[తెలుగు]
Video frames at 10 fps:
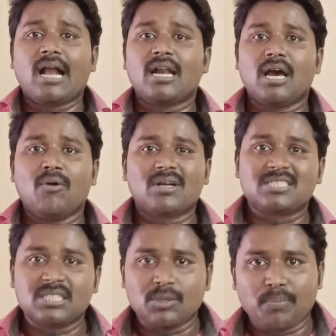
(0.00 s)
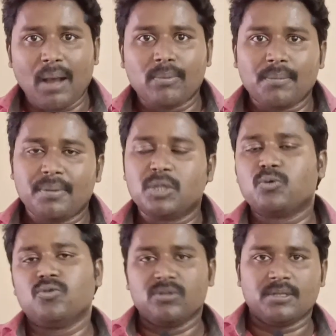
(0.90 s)
అక్కడ ఒక చిన్న పాప
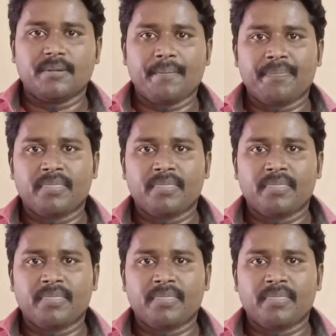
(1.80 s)
బ్రతుకుంటుంది